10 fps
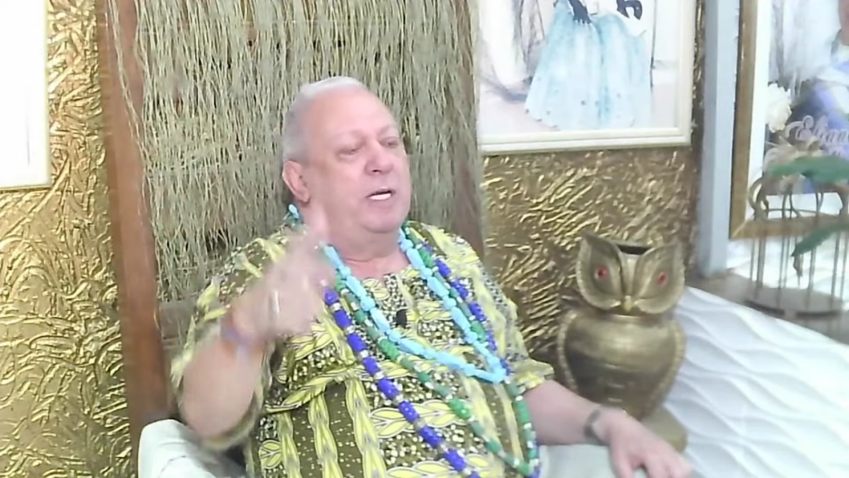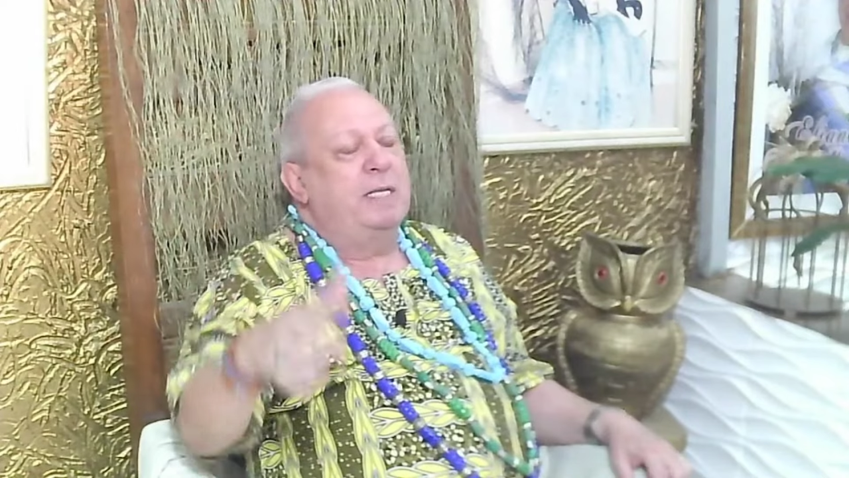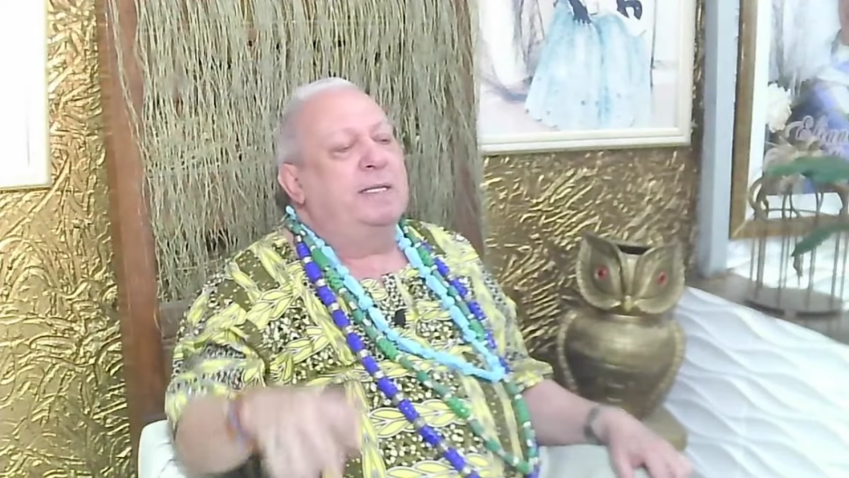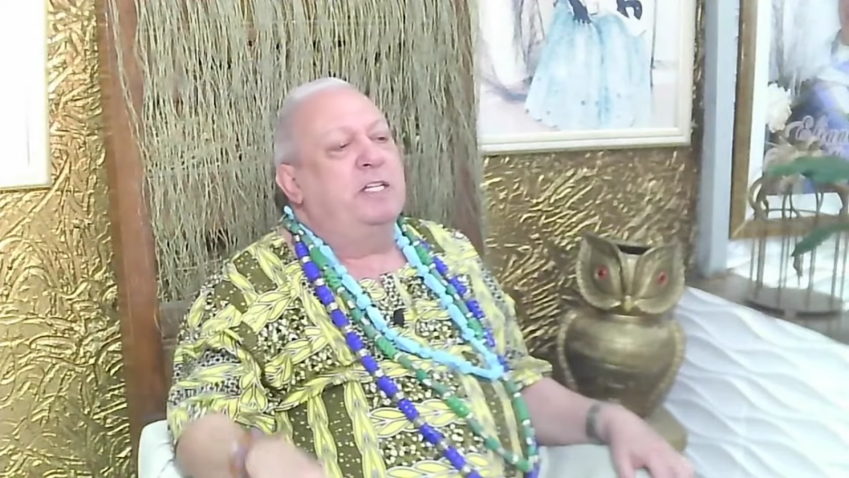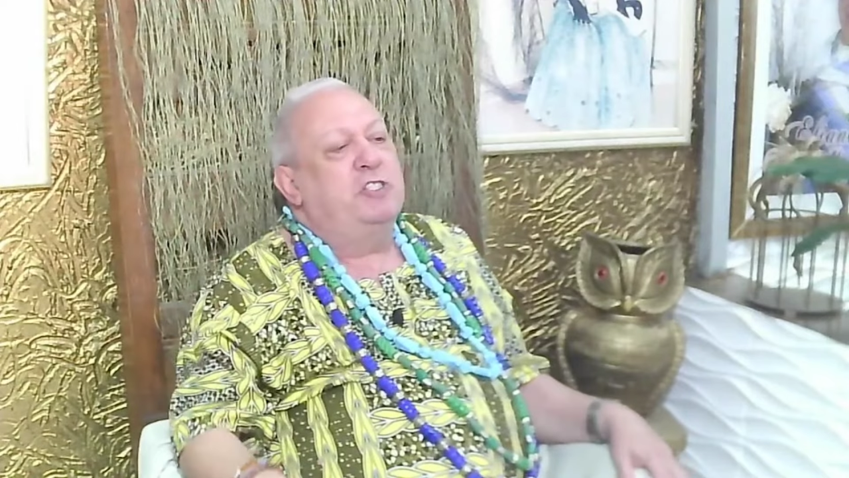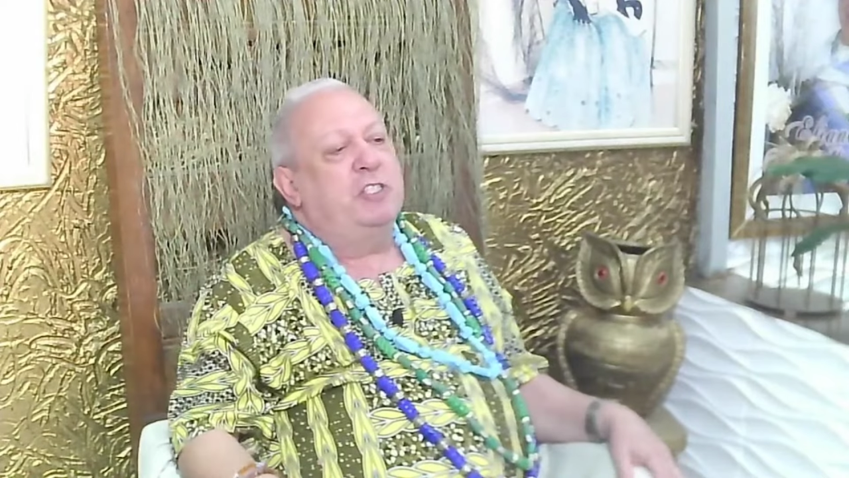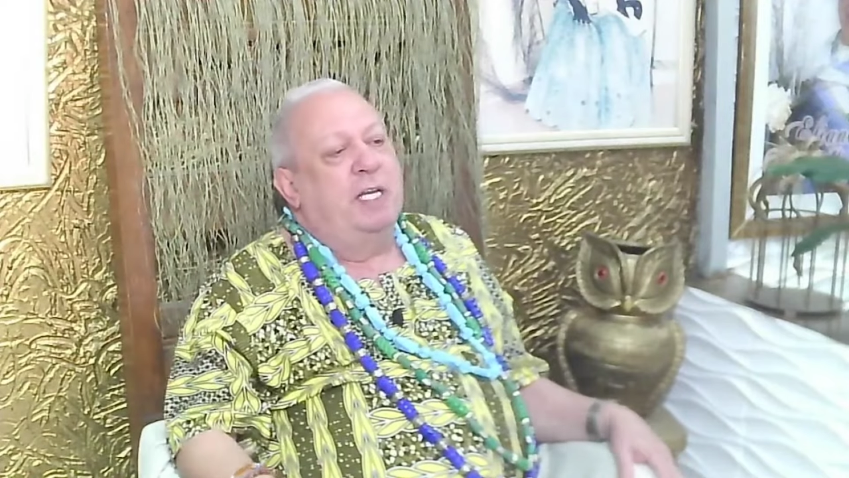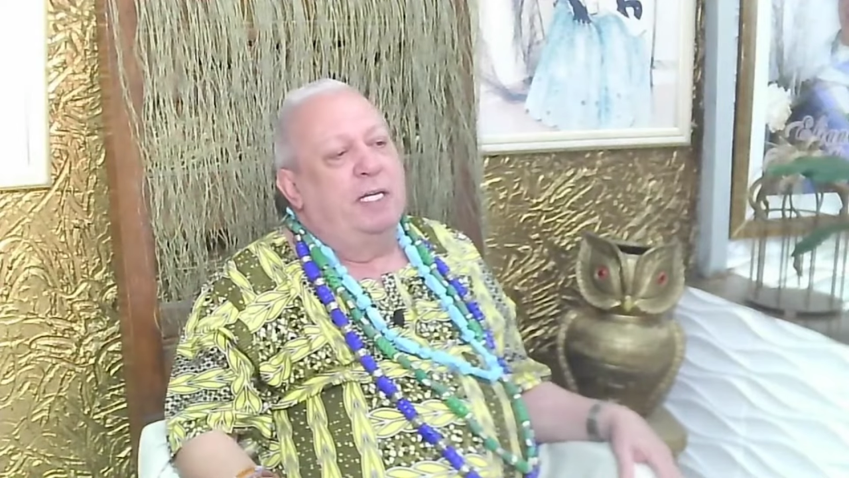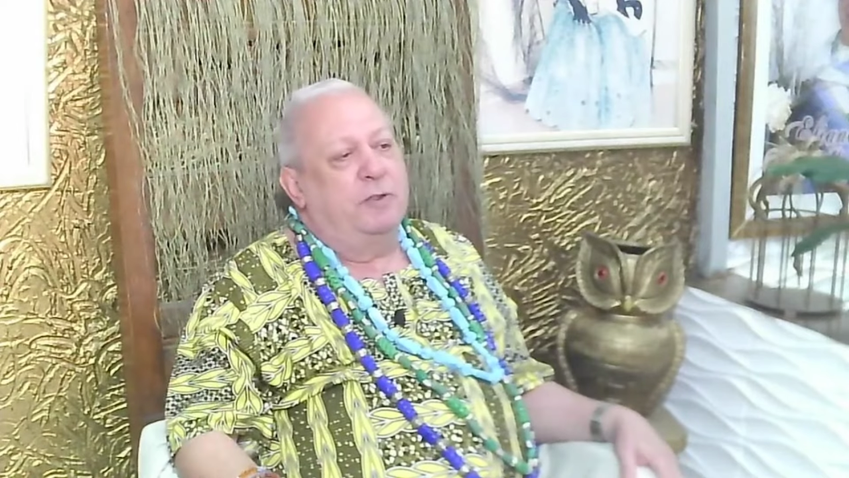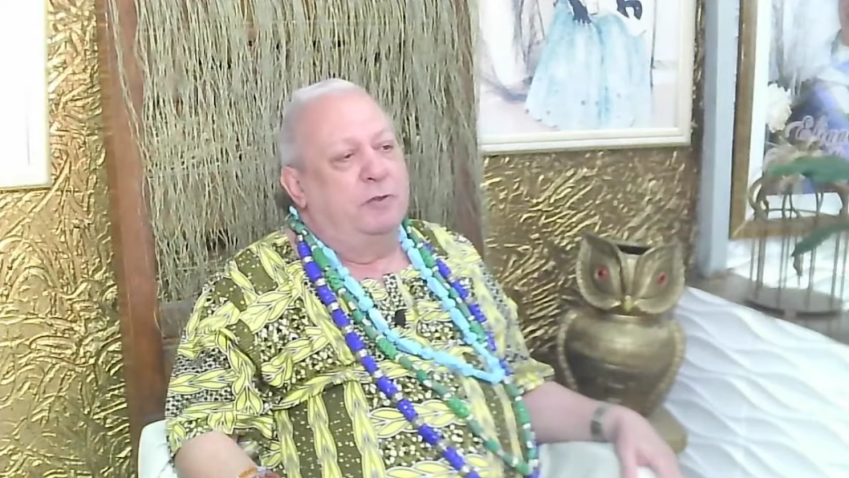ele tem
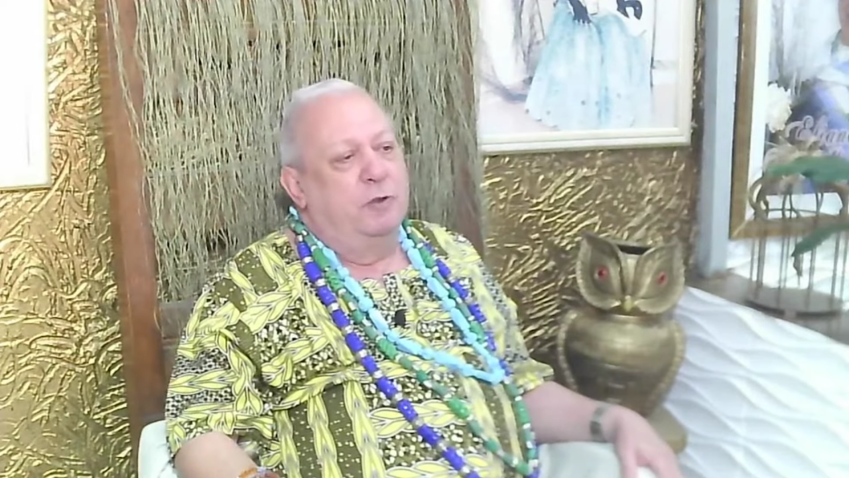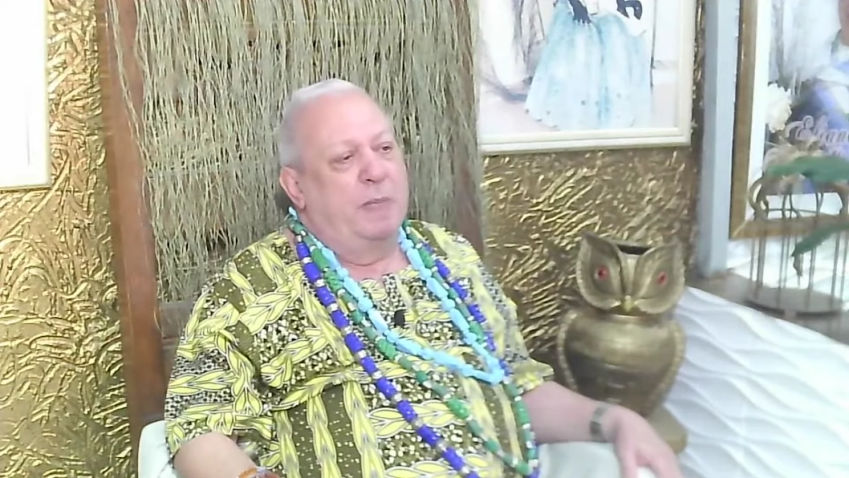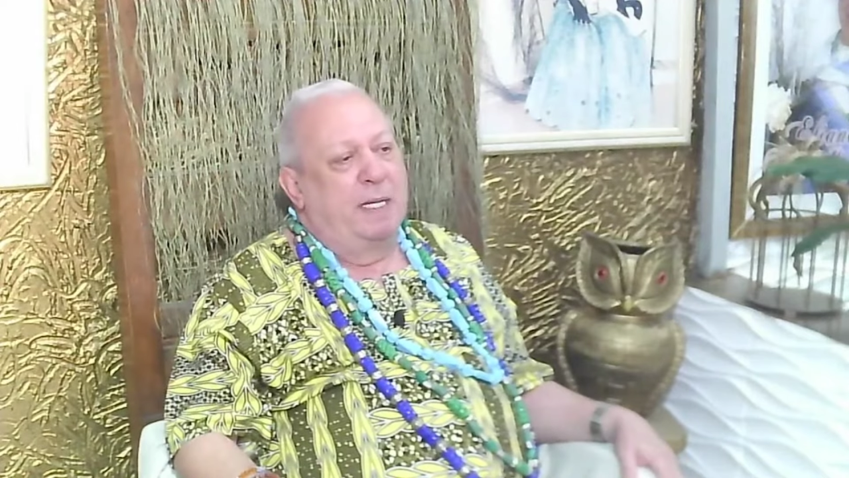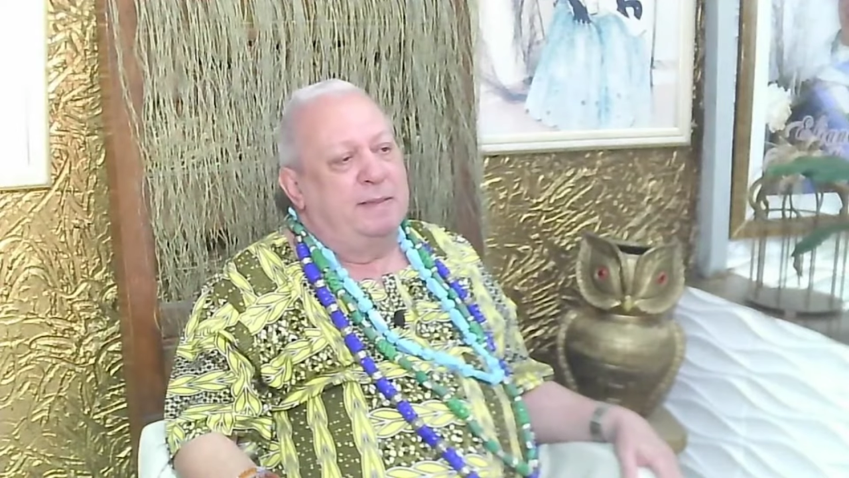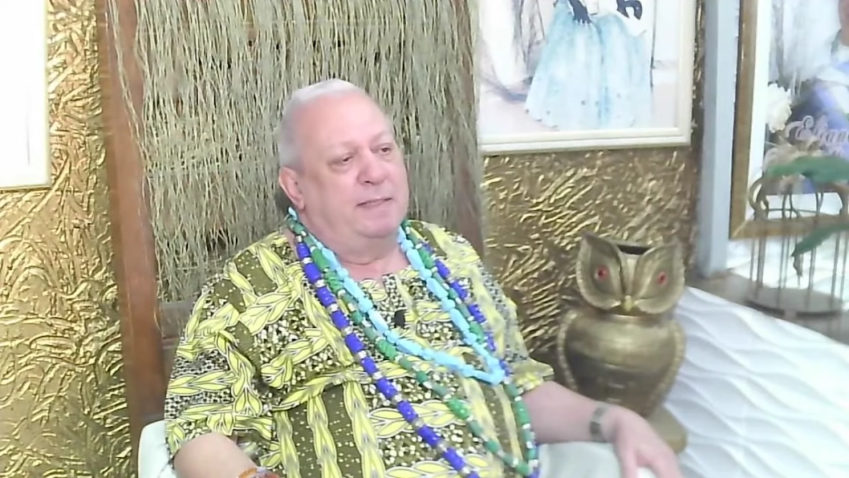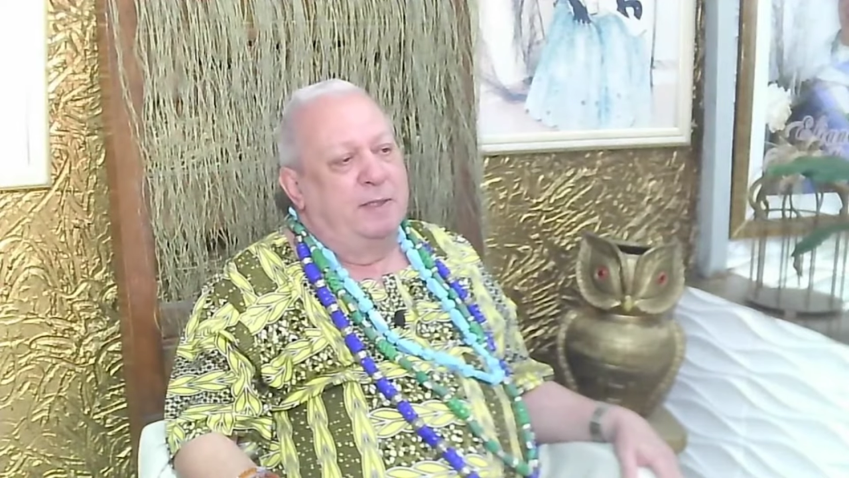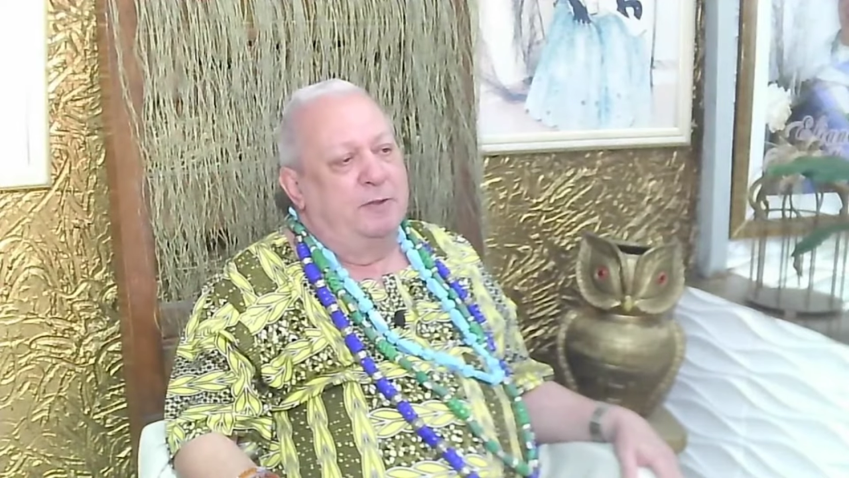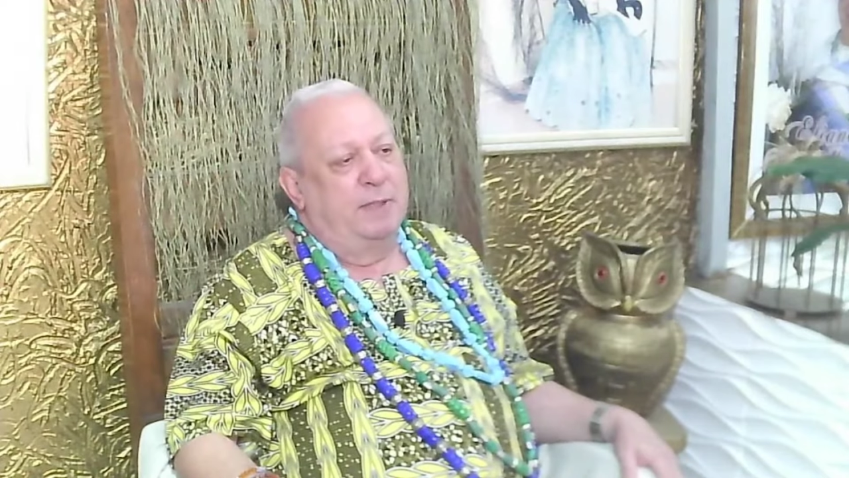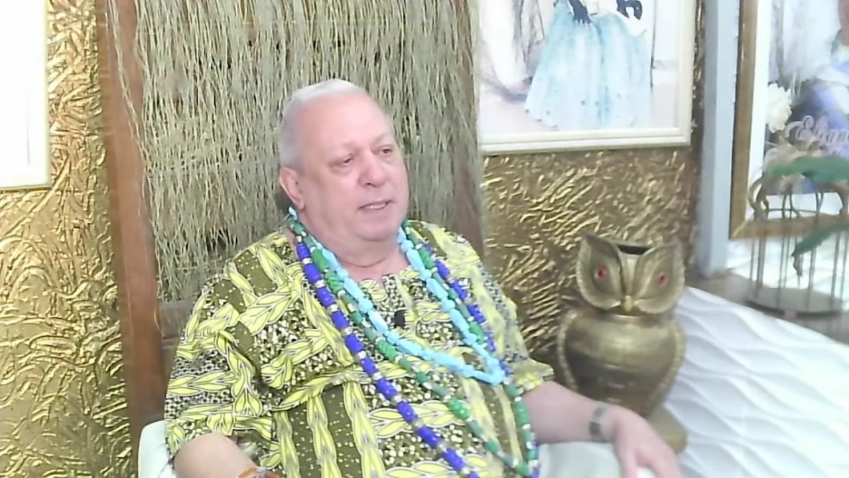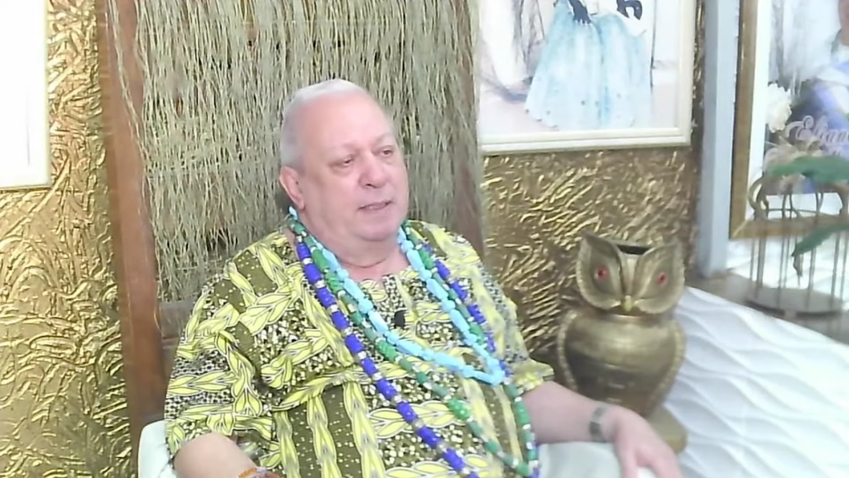direito do Ibá de Santo
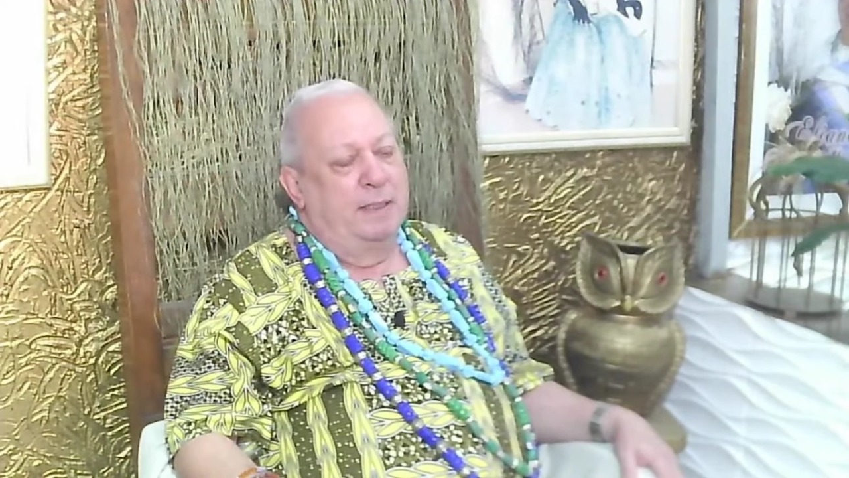dela.